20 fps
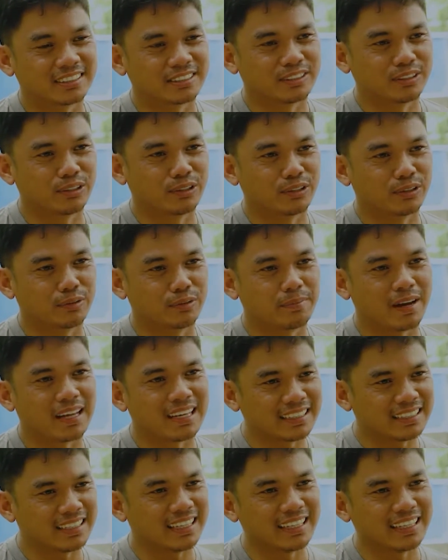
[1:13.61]
So,
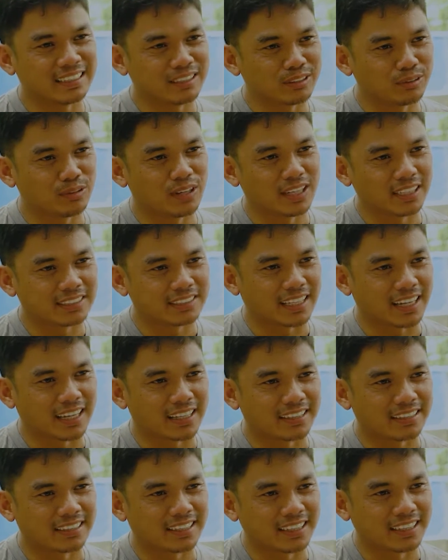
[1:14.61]
parang nahinto lang
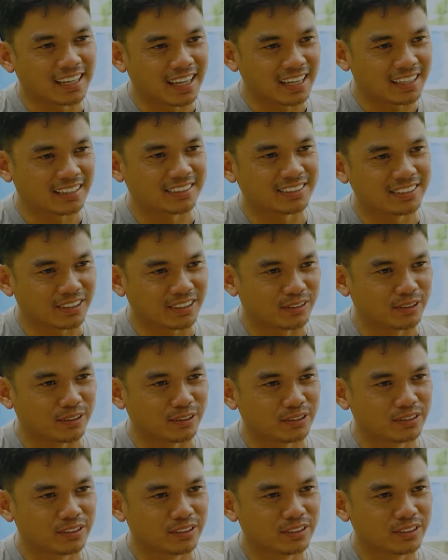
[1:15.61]
siya na nag-college
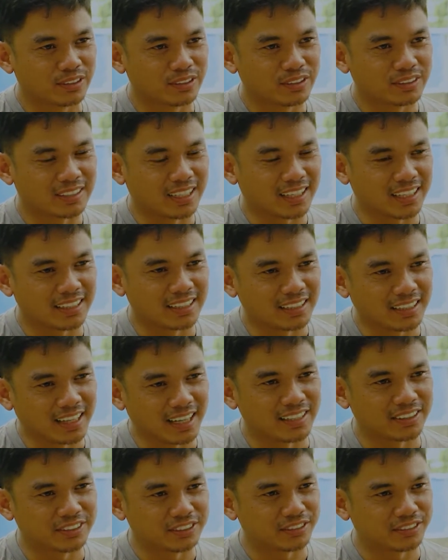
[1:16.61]
ako, saka
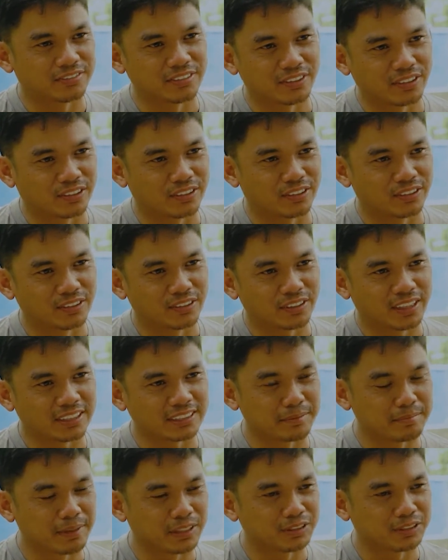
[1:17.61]
nag-college of law,
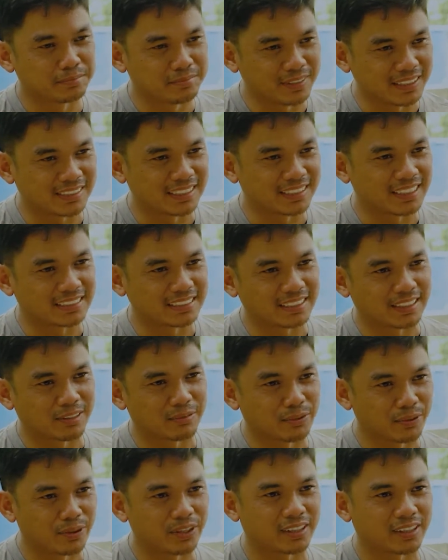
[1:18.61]
kasi medyo busy na sa
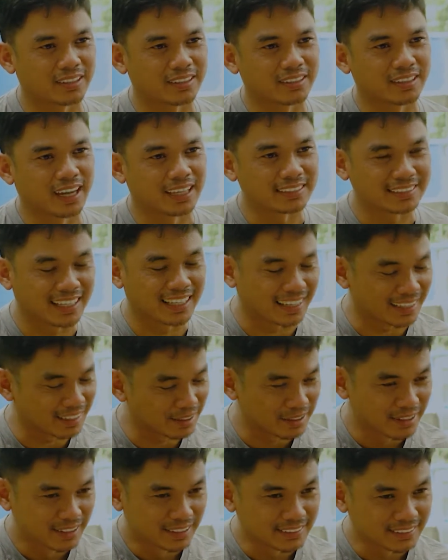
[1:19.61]
work, ah, sa,
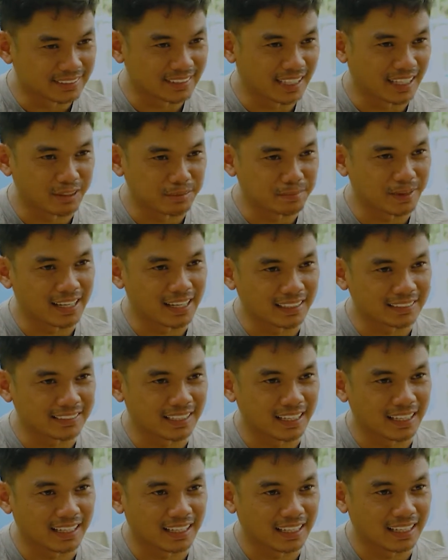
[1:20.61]
sa ano pala,
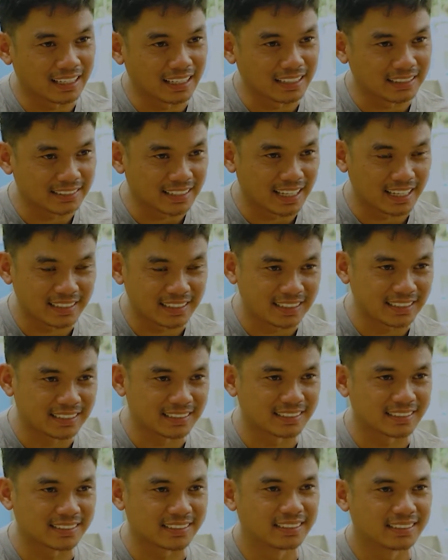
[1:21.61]
sa
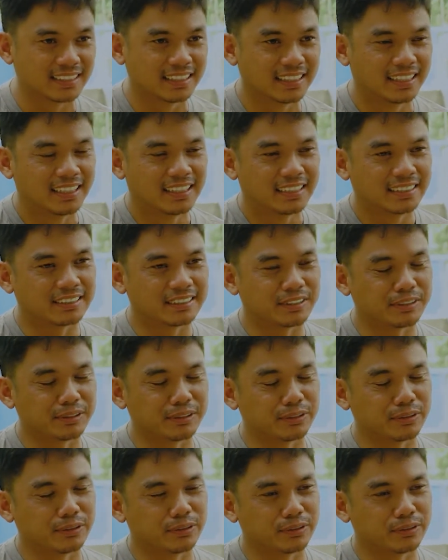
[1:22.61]
studies.
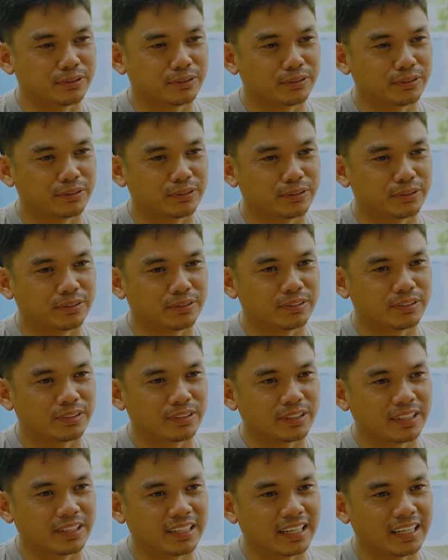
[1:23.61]
So,
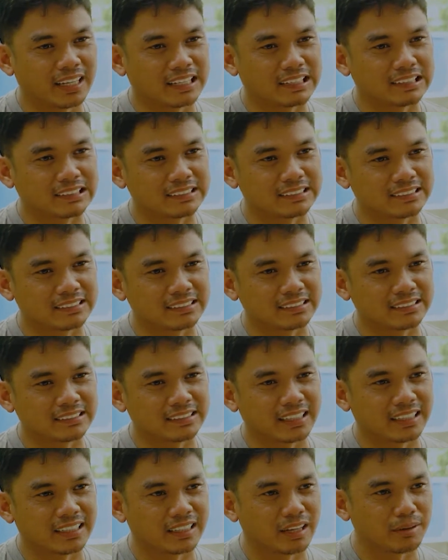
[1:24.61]
nang
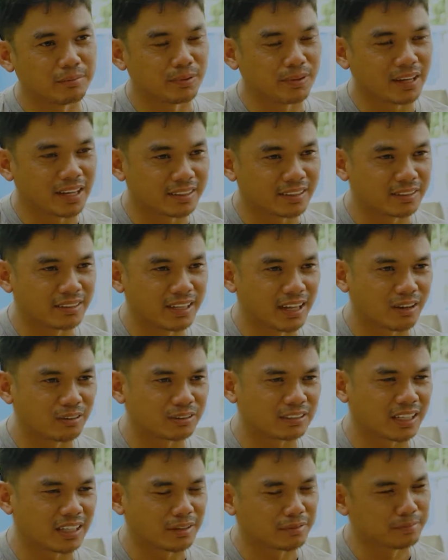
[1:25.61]
naging abogado na ako,
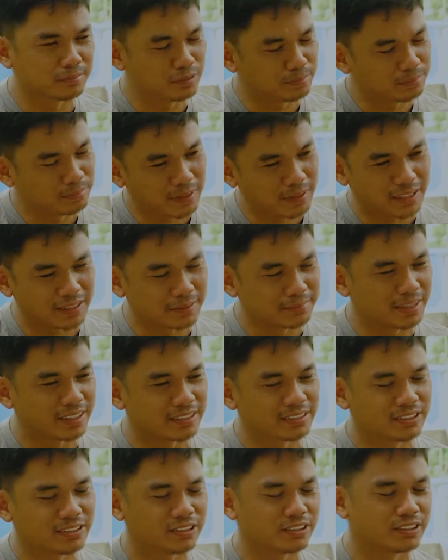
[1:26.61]
saka parang
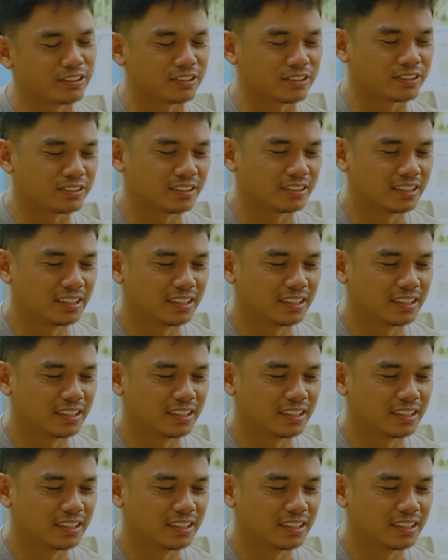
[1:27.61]
medyo